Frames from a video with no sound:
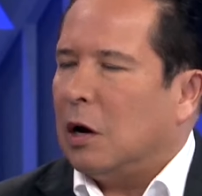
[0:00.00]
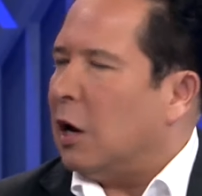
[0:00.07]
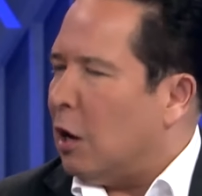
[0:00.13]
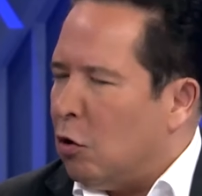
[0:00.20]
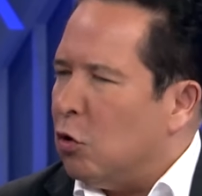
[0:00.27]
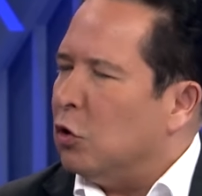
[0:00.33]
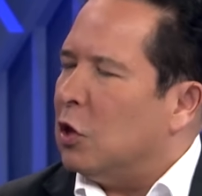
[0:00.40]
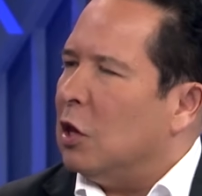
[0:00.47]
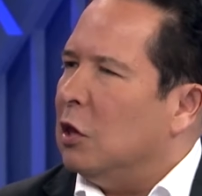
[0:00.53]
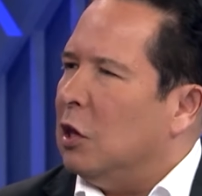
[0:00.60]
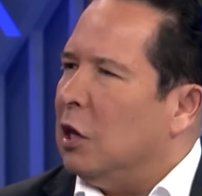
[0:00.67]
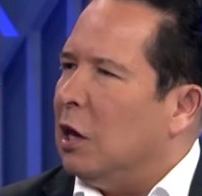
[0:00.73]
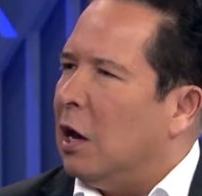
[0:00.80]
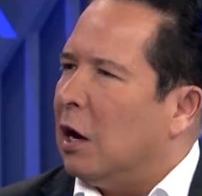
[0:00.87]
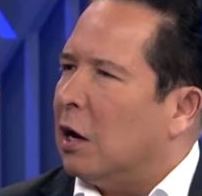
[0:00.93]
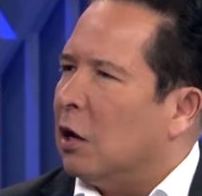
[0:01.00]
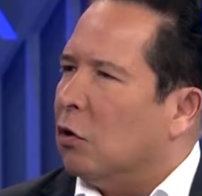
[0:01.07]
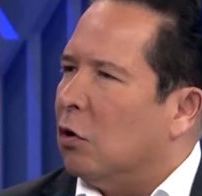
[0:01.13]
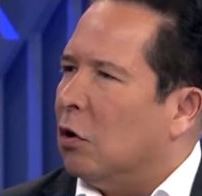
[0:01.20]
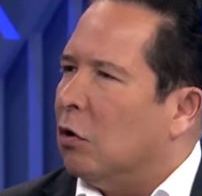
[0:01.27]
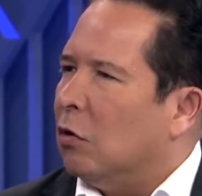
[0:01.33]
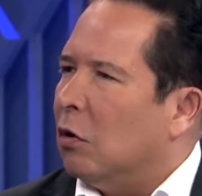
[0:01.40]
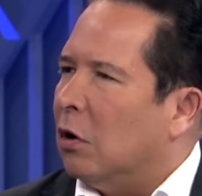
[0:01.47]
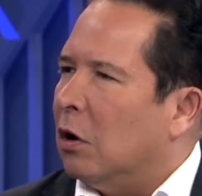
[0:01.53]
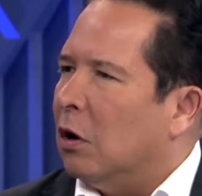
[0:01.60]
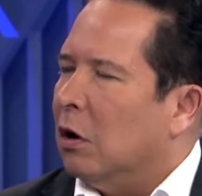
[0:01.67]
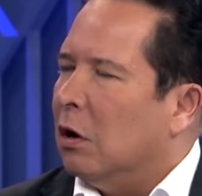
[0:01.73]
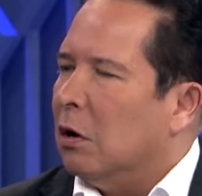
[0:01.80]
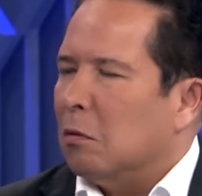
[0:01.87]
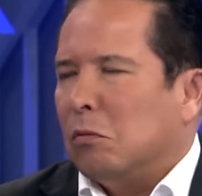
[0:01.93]
Que, él lo entendía, que yo
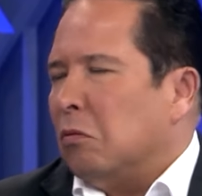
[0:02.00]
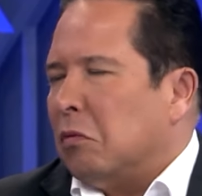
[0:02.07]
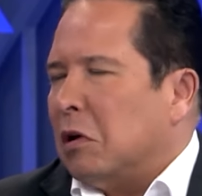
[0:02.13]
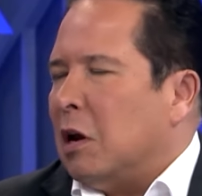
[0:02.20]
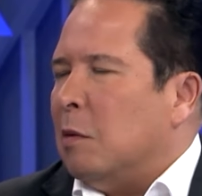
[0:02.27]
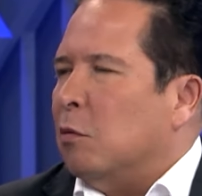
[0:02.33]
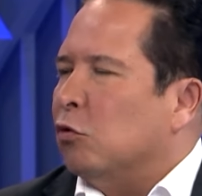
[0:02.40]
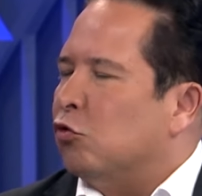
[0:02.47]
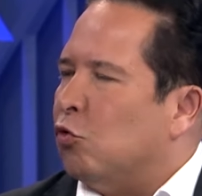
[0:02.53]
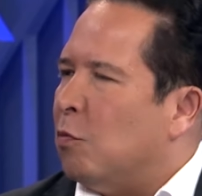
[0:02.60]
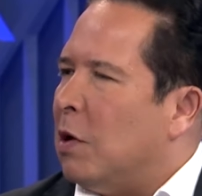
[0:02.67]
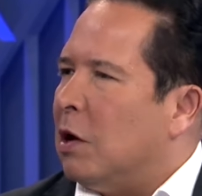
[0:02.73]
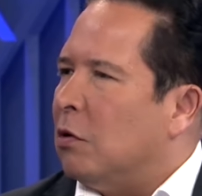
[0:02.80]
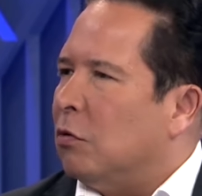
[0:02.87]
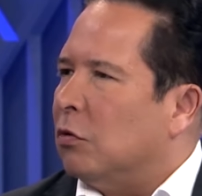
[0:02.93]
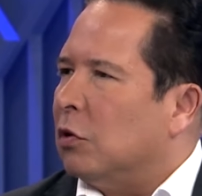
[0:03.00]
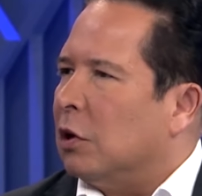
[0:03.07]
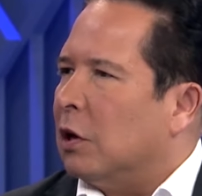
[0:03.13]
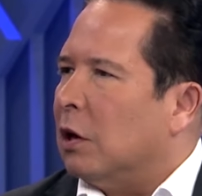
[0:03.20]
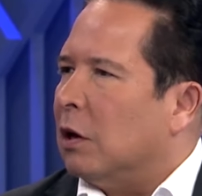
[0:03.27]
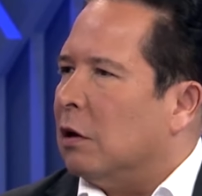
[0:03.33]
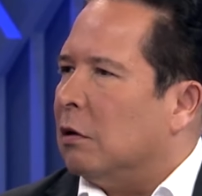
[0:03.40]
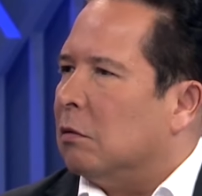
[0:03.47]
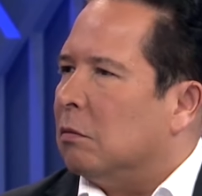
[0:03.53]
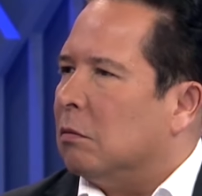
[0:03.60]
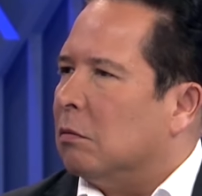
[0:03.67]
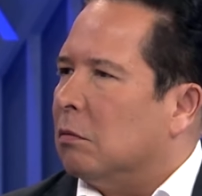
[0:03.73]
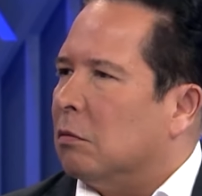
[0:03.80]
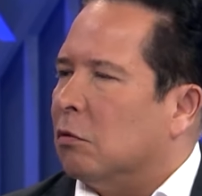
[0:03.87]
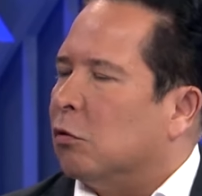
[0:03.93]
era que éramos humanos y que
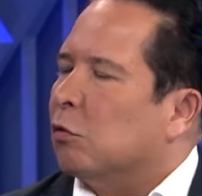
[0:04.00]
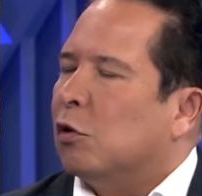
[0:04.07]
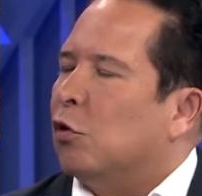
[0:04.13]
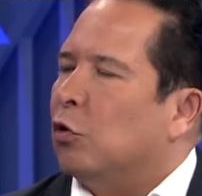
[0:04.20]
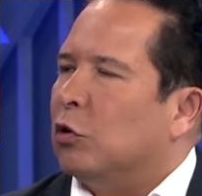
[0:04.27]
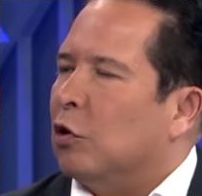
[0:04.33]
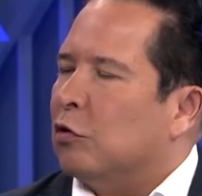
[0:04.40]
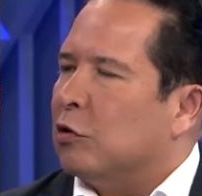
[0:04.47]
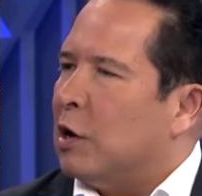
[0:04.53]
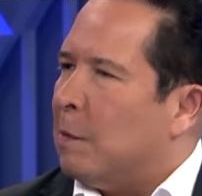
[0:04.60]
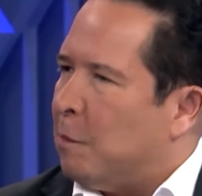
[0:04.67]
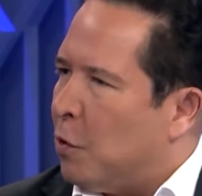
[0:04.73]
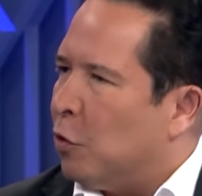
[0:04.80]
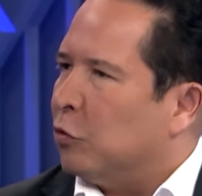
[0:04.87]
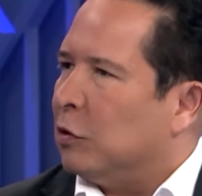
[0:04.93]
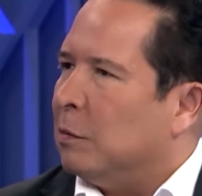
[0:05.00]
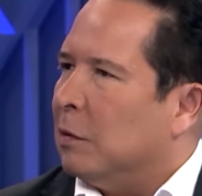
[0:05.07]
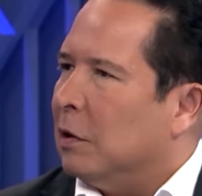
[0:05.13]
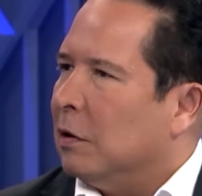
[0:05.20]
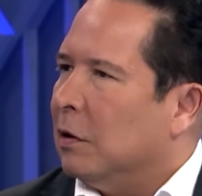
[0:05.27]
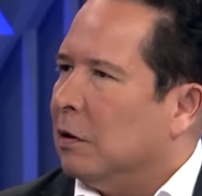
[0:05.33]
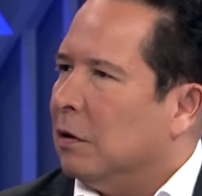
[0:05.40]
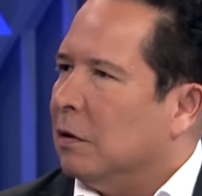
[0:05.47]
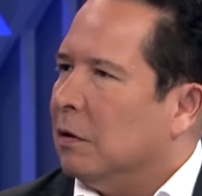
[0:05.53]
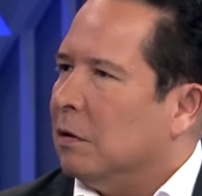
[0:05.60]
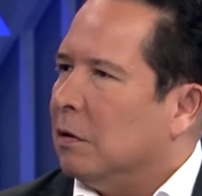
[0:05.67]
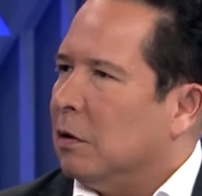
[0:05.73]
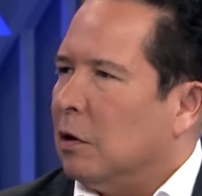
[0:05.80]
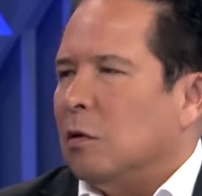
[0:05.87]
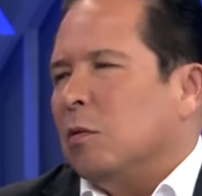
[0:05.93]
nos encontramos en la próxima.
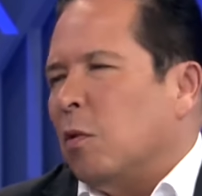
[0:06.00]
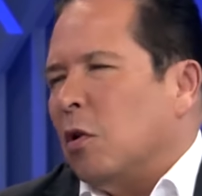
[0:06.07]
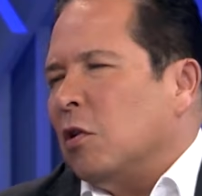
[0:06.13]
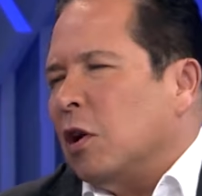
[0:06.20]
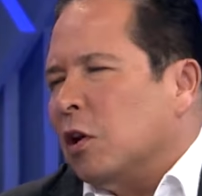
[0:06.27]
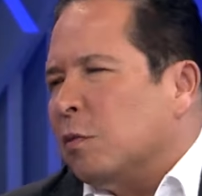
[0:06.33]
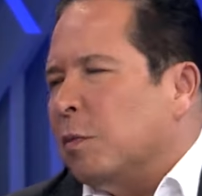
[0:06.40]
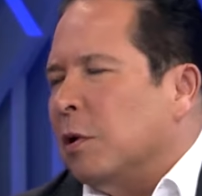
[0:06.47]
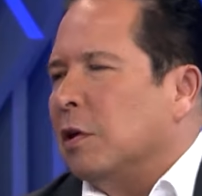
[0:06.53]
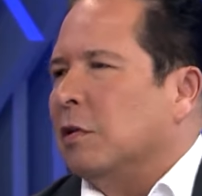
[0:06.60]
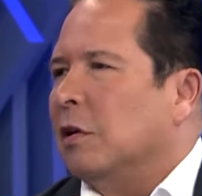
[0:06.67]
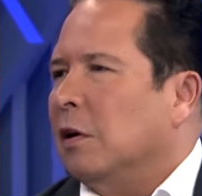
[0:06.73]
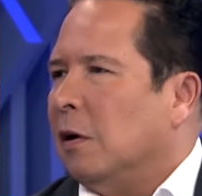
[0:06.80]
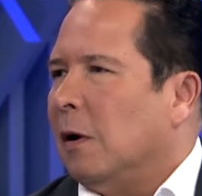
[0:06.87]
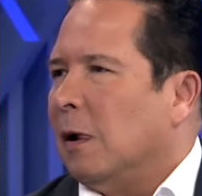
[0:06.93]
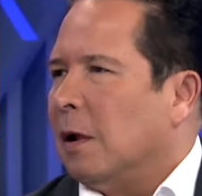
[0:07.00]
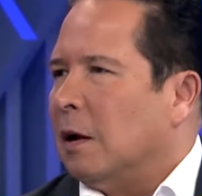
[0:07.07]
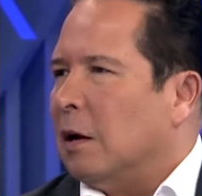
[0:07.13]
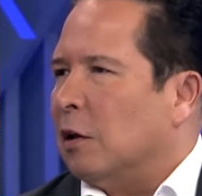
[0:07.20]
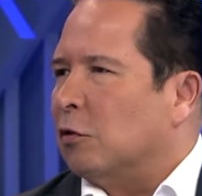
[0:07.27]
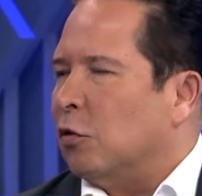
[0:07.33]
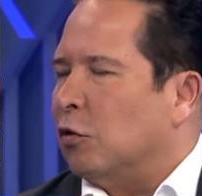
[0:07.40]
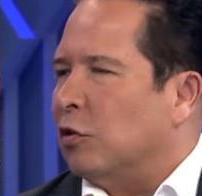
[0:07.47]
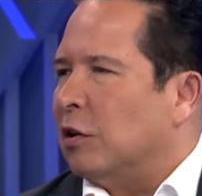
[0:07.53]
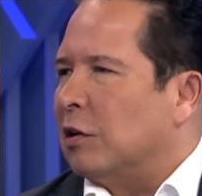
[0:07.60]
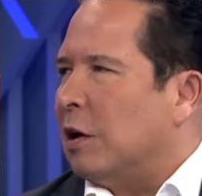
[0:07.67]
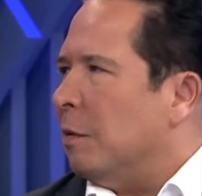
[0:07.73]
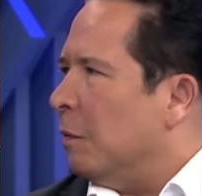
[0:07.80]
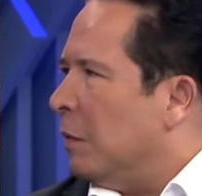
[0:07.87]
Y bueno, y después las pues cosas